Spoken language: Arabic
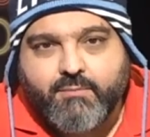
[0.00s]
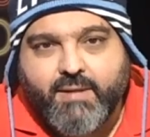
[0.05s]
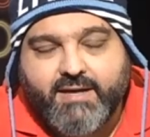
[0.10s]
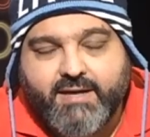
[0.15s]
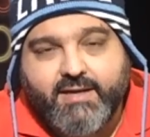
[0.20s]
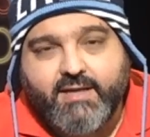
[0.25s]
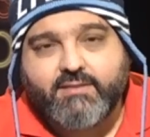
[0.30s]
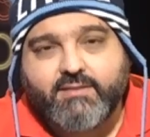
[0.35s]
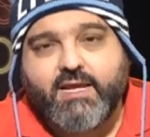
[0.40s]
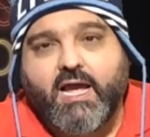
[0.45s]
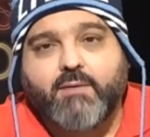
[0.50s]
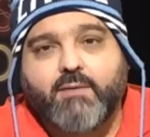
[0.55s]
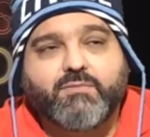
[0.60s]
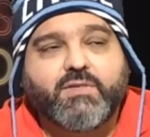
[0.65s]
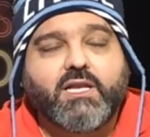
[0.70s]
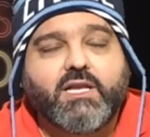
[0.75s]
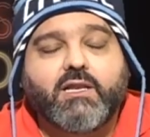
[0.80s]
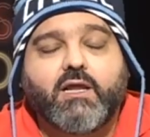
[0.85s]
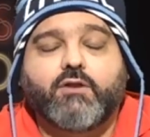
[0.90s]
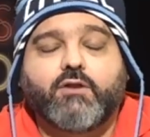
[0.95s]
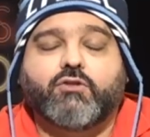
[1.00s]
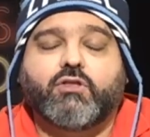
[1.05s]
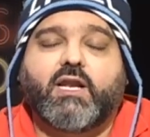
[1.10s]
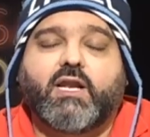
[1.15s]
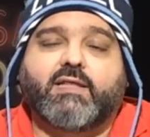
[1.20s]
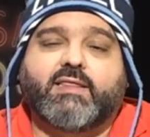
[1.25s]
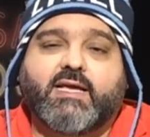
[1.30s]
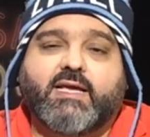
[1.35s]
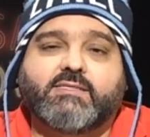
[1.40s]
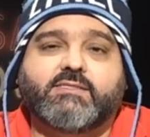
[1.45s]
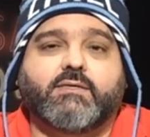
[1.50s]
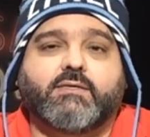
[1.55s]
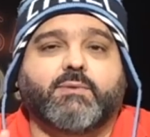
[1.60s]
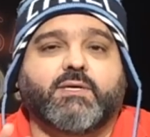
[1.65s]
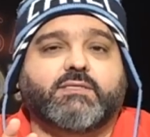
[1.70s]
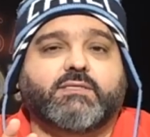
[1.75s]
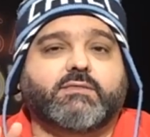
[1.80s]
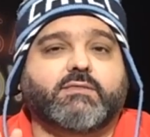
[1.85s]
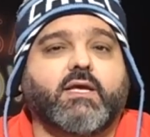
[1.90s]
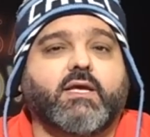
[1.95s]
بيناتنا الحمد لله انه طلعت هزه
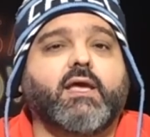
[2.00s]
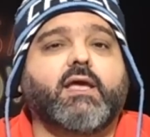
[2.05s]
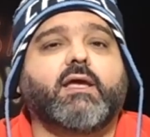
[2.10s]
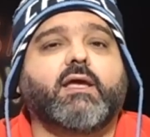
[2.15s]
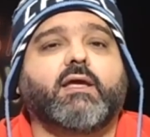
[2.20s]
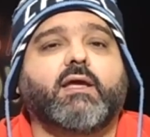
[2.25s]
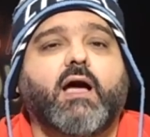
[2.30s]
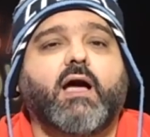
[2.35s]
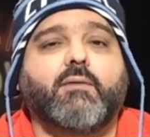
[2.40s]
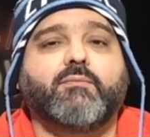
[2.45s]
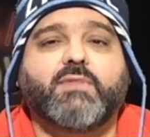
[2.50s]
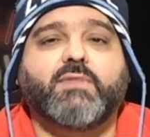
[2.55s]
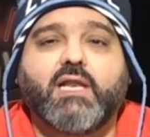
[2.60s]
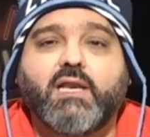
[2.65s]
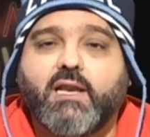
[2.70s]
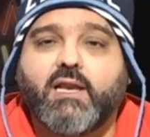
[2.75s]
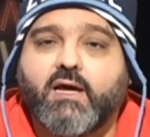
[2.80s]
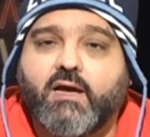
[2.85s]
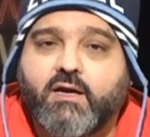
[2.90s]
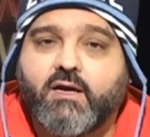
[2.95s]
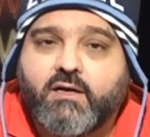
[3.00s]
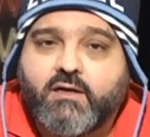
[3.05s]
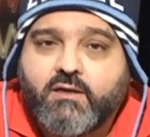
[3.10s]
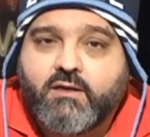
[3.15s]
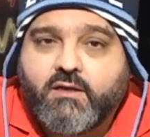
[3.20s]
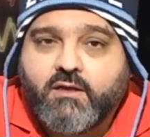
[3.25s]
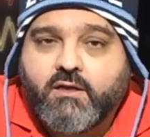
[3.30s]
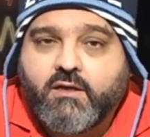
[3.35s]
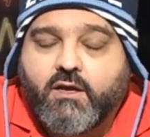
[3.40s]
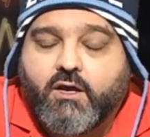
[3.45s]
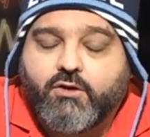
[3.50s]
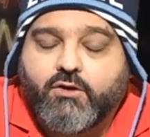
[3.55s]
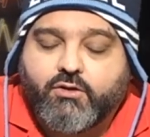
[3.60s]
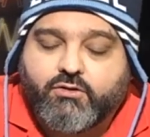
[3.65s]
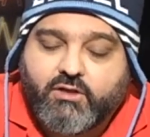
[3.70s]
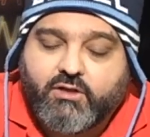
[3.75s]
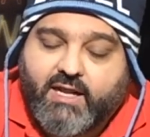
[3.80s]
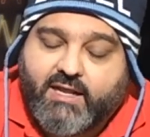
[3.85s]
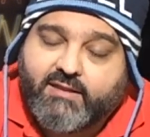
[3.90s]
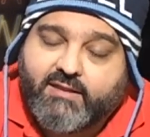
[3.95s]
بس ايه الحمد لله انه
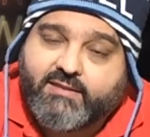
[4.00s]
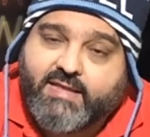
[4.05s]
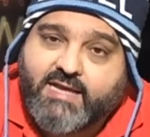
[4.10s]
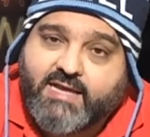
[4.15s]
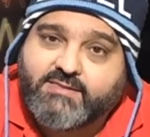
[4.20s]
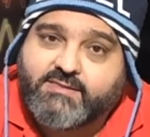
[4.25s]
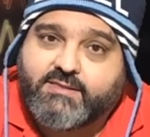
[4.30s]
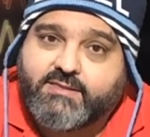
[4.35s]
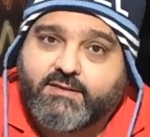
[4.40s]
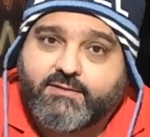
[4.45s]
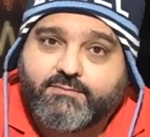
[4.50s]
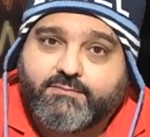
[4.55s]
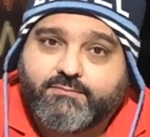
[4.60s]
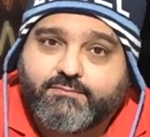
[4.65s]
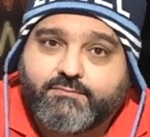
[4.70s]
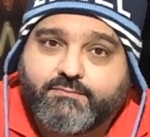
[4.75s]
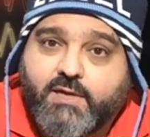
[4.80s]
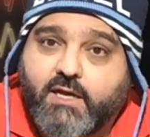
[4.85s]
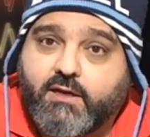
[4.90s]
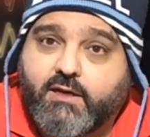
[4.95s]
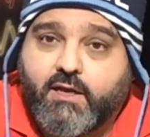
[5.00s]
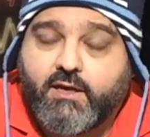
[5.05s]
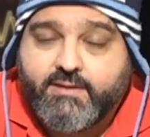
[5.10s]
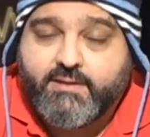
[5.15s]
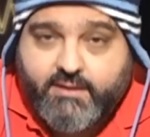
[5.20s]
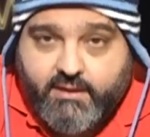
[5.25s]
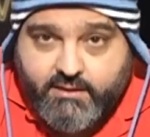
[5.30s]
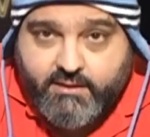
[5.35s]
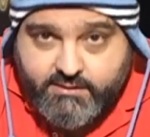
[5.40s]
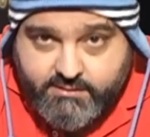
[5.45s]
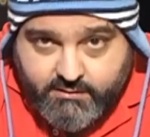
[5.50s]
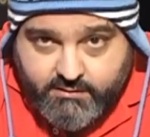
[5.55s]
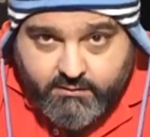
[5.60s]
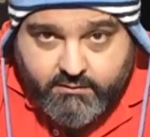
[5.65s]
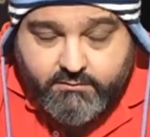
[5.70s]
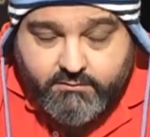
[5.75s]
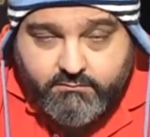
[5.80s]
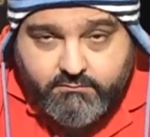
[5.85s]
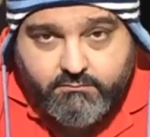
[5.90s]
طلعت هزه هيك قالت اليسا